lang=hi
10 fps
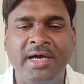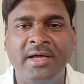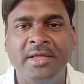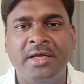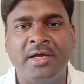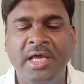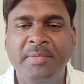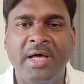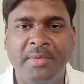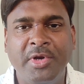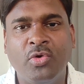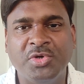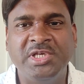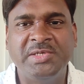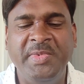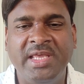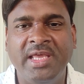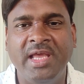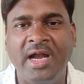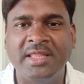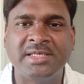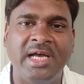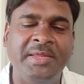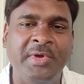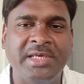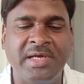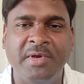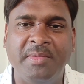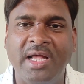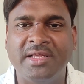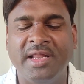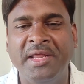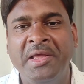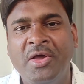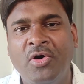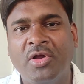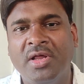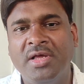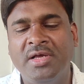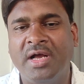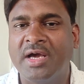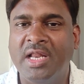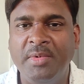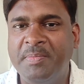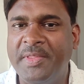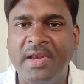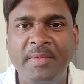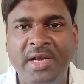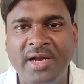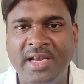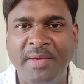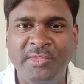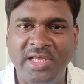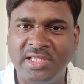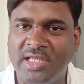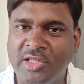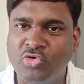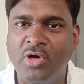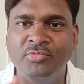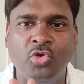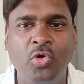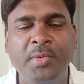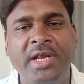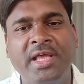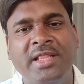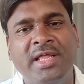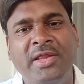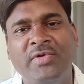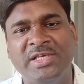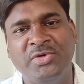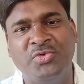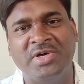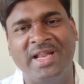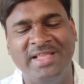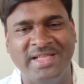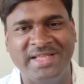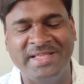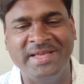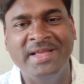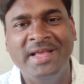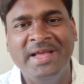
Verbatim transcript: था कई बार हमने कोशिश भी की कि आठ दस आदमी के सामने बात करें और अगर हमें पंद्रह मिनट का टाइम दिया जाता था तो हम दो मिनट के अंदर ही वहां से उठकर आ जाते थे